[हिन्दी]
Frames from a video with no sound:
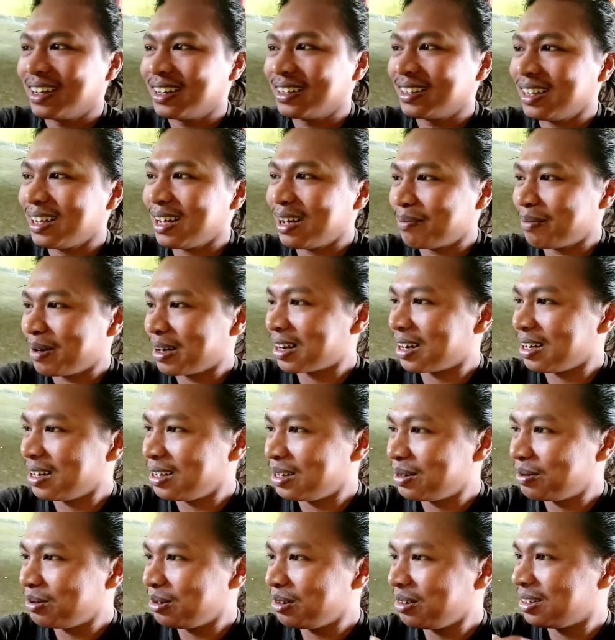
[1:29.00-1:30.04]
अच्छा हमारे खाली
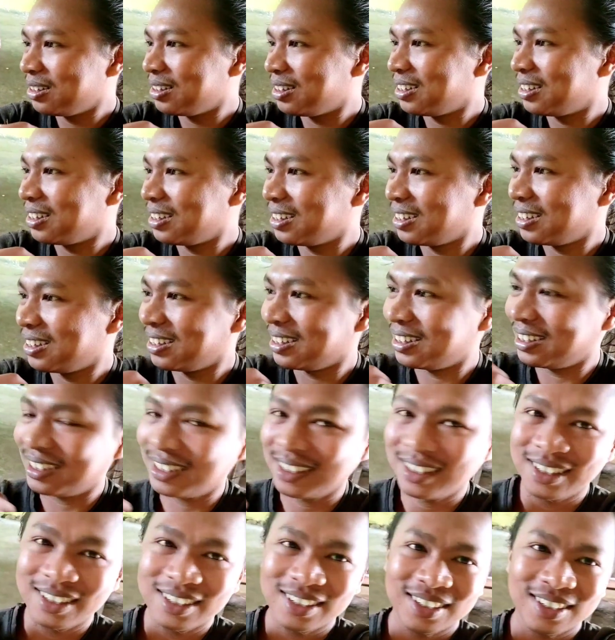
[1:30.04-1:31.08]
देखना
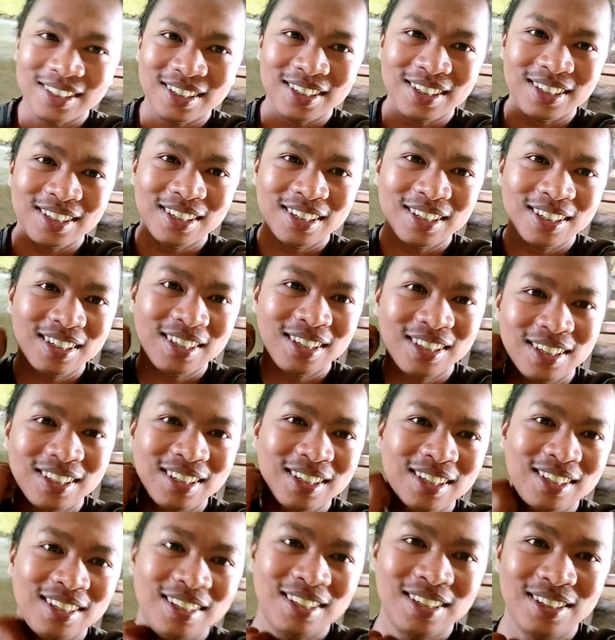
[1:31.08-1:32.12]
हाँ।
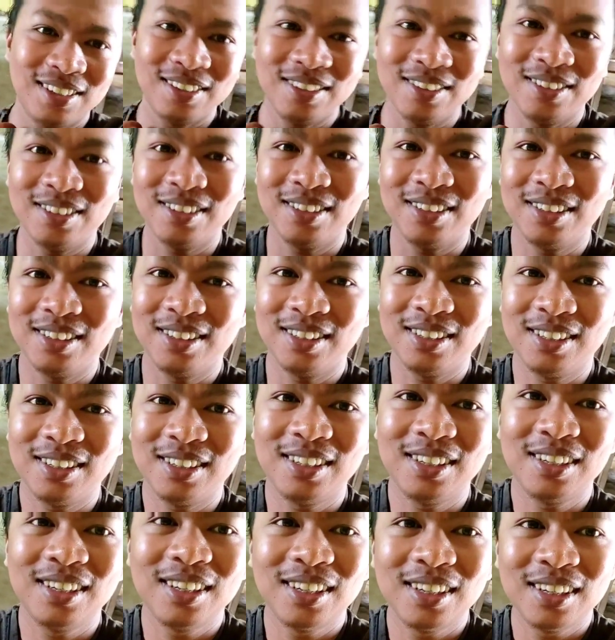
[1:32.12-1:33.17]
हाँ।
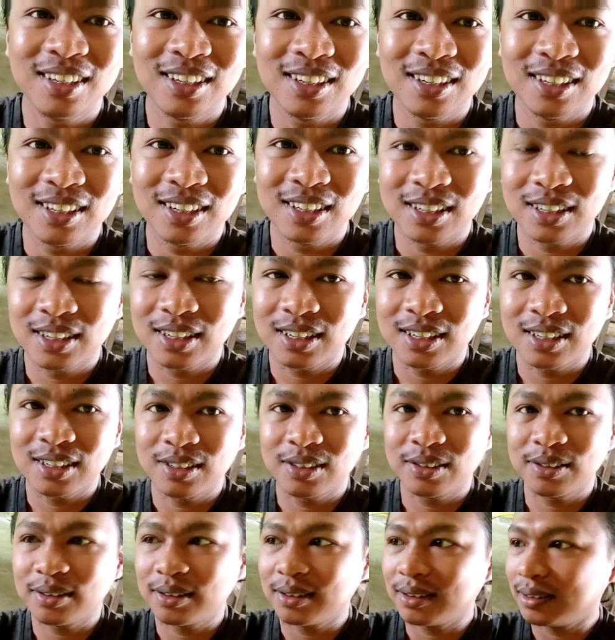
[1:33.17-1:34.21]

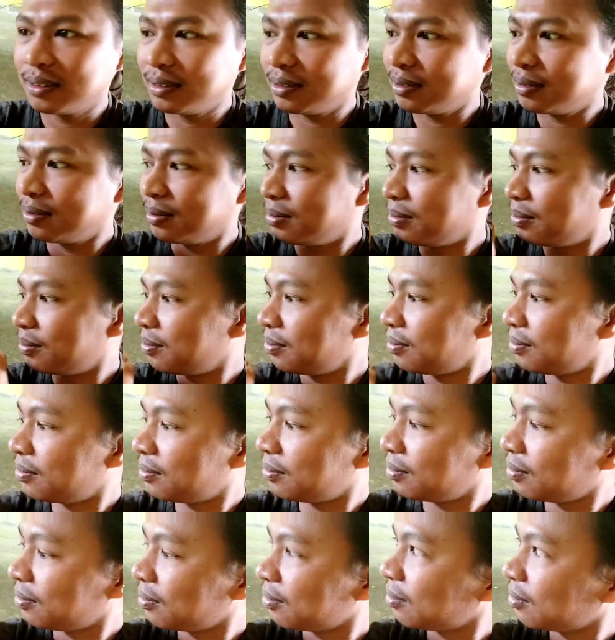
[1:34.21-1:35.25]
अरे यूट्यूब पे
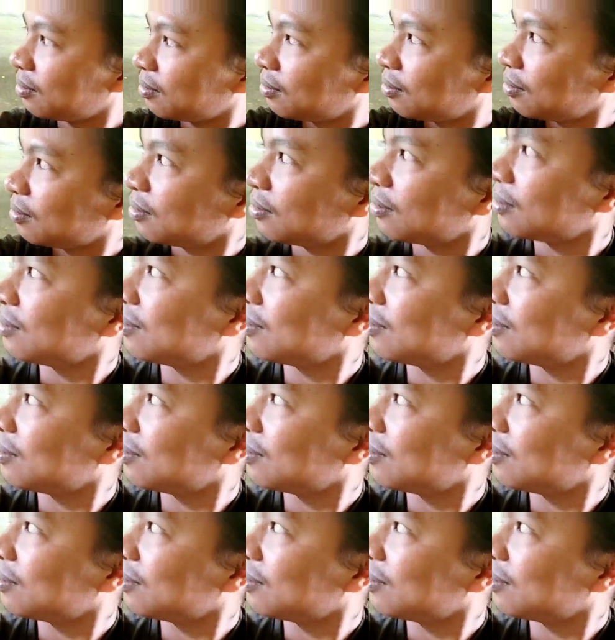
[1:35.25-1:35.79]
यूट्यूब पे रहा हूँ